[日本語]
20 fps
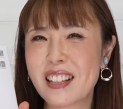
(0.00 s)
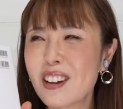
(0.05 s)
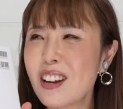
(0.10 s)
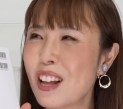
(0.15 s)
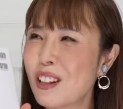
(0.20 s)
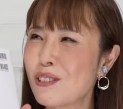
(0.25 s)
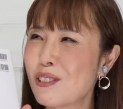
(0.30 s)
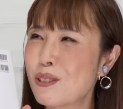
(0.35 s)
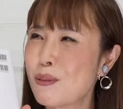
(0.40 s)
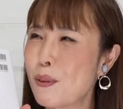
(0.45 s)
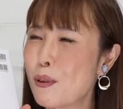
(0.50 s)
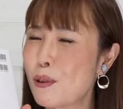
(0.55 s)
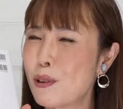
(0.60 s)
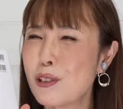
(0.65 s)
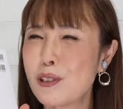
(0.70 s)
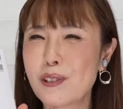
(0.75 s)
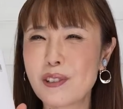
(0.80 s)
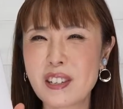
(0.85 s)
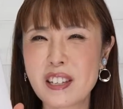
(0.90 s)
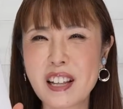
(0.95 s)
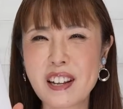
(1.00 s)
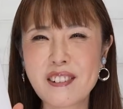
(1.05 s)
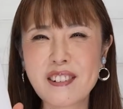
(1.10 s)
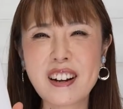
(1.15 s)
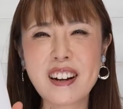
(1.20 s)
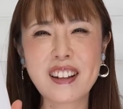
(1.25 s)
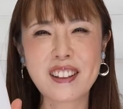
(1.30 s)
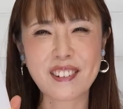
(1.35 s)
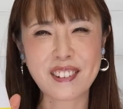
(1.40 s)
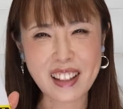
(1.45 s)
あのスマホ依存になる
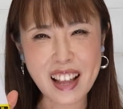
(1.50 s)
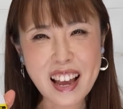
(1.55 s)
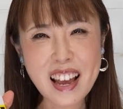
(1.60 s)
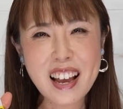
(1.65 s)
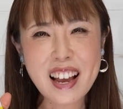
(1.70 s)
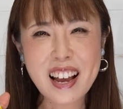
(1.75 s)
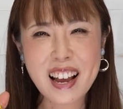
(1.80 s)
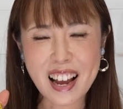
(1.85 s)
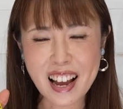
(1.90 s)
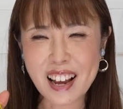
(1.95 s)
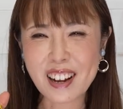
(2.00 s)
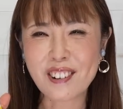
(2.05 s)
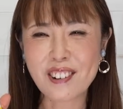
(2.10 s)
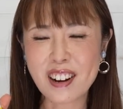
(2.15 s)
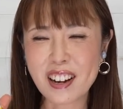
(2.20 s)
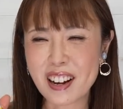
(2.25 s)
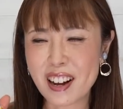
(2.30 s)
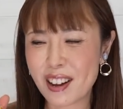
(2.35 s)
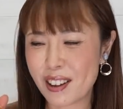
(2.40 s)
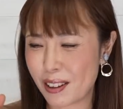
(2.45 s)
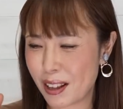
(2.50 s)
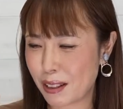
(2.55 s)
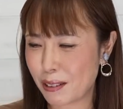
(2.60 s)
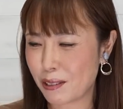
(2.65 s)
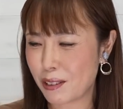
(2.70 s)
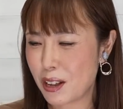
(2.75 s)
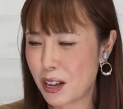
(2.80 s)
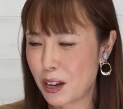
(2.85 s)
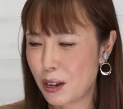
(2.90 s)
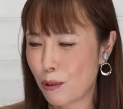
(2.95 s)
からとかね、はい、これがあの
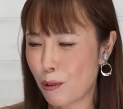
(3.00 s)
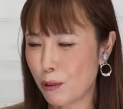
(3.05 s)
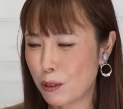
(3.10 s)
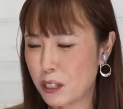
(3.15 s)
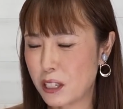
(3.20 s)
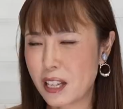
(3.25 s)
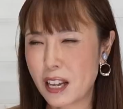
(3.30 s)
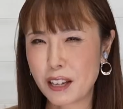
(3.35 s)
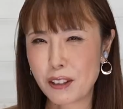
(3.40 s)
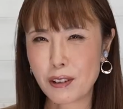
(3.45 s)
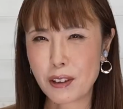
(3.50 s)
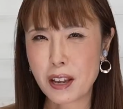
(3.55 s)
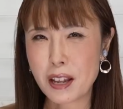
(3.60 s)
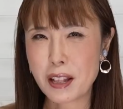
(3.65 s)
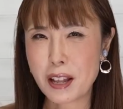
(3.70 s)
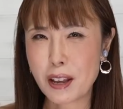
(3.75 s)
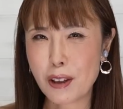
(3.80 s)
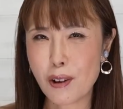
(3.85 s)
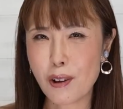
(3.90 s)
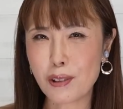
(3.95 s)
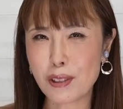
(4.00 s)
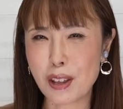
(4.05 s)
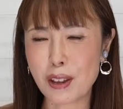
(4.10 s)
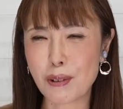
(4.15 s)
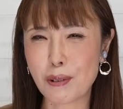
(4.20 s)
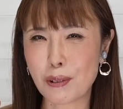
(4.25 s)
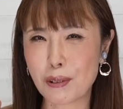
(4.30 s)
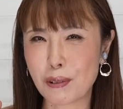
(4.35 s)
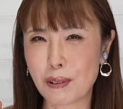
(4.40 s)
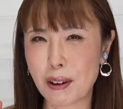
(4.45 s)
こうしないといけないよってい
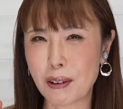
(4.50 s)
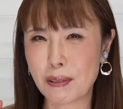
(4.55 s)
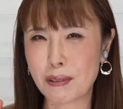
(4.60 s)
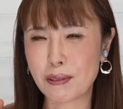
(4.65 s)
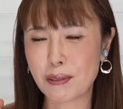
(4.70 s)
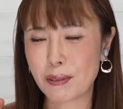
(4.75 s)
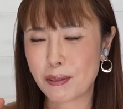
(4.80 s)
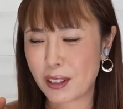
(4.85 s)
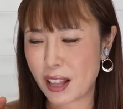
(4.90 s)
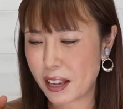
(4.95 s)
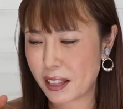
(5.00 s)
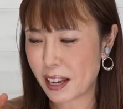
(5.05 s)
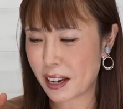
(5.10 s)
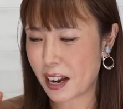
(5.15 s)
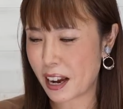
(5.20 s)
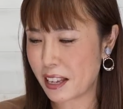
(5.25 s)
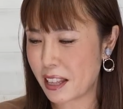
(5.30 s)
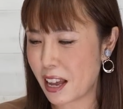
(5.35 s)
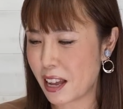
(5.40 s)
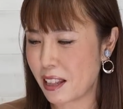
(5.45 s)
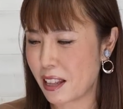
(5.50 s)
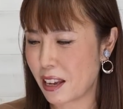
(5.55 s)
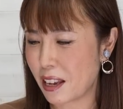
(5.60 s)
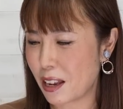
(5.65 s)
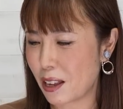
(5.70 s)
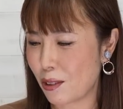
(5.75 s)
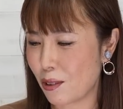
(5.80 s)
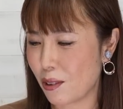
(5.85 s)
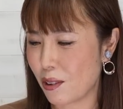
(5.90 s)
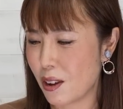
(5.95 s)
うことが大体書いてあんねん
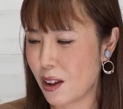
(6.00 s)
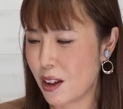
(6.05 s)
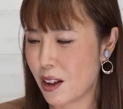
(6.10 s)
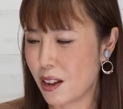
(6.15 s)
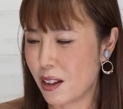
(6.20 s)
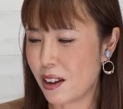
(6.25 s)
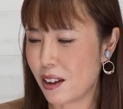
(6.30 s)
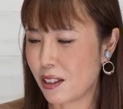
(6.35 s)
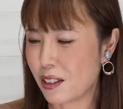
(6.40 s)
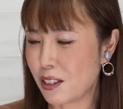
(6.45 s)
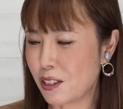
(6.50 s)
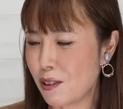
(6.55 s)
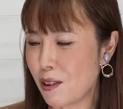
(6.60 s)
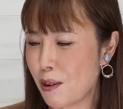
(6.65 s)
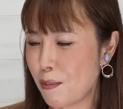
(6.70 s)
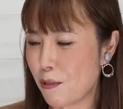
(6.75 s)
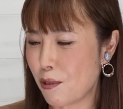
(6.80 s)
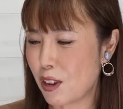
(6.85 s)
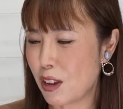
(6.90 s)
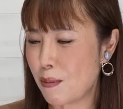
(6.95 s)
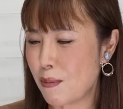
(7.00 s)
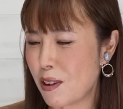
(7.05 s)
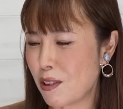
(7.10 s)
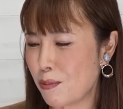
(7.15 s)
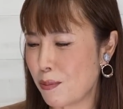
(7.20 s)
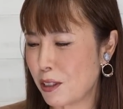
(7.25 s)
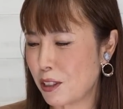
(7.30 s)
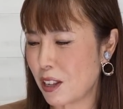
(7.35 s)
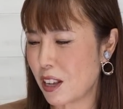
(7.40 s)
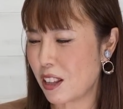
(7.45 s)
けど私はもう暇を
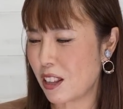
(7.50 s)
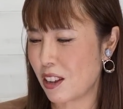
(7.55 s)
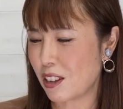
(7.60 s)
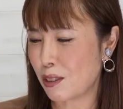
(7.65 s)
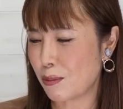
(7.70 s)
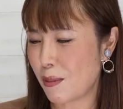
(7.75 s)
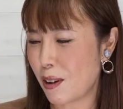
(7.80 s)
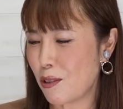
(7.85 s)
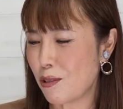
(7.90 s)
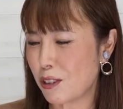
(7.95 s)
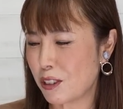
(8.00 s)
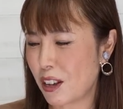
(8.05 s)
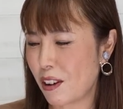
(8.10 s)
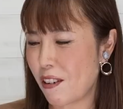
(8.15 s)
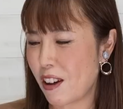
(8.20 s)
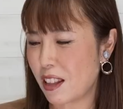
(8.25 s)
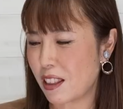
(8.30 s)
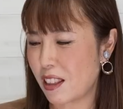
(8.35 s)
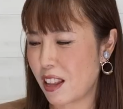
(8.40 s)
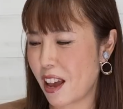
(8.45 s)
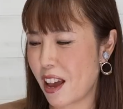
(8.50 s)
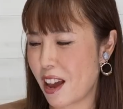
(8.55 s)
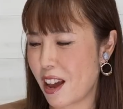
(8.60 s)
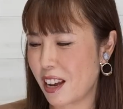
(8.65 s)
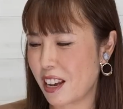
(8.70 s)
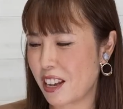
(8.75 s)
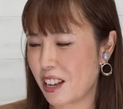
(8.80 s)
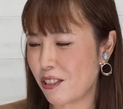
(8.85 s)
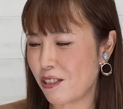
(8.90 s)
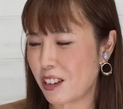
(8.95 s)
見つけてスマホを触っ
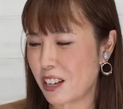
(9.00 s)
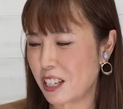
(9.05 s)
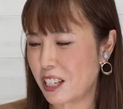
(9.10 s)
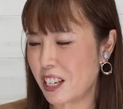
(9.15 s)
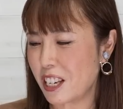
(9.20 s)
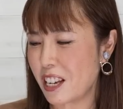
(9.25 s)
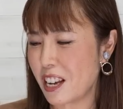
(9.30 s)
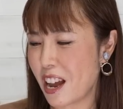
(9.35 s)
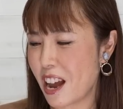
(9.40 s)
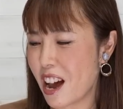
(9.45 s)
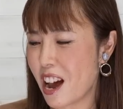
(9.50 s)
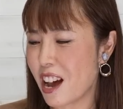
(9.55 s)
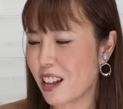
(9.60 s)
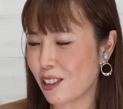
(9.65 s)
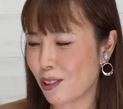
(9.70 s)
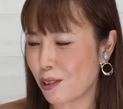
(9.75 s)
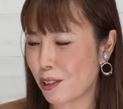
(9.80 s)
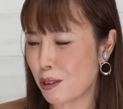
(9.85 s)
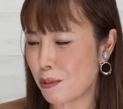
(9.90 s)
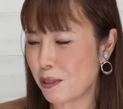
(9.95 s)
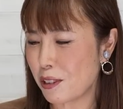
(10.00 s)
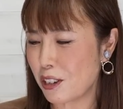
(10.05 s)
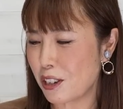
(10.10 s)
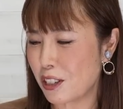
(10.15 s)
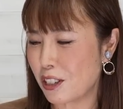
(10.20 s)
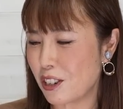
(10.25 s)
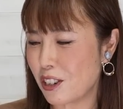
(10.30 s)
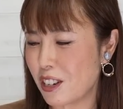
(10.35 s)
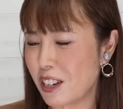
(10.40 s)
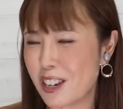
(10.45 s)
て息抜きしんやで子供と
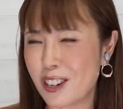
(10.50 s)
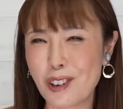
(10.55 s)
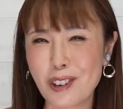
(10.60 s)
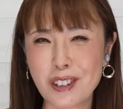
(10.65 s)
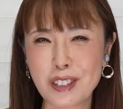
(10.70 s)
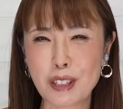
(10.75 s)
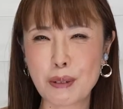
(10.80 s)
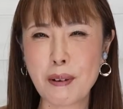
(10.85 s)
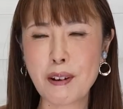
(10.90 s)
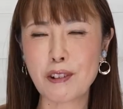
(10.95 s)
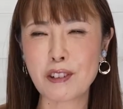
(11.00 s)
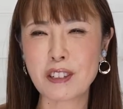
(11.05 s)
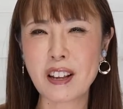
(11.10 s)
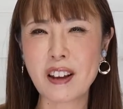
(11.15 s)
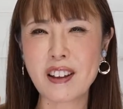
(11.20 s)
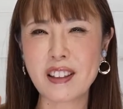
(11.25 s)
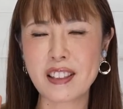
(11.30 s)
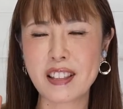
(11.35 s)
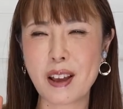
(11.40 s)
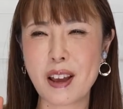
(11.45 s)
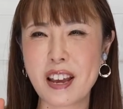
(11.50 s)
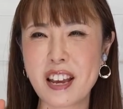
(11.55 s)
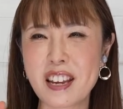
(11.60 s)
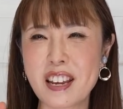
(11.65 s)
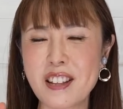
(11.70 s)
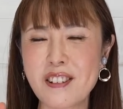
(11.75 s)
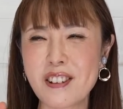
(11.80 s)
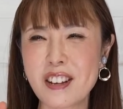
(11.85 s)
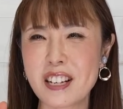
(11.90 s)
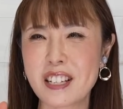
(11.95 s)
一緒にこのスマホ触って
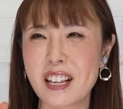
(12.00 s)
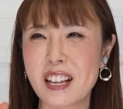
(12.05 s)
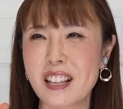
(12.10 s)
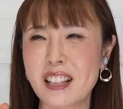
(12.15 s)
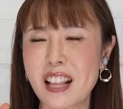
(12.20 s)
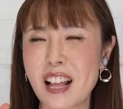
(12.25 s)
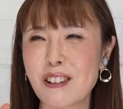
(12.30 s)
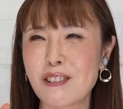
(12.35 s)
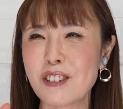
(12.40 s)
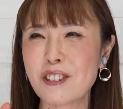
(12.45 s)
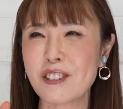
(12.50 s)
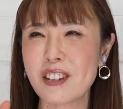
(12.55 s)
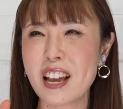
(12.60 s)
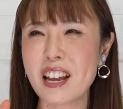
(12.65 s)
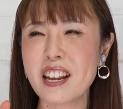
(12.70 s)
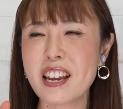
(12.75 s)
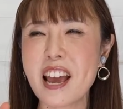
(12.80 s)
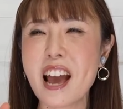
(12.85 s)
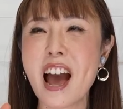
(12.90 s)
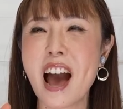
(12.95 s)
息抜きして楽しくやりや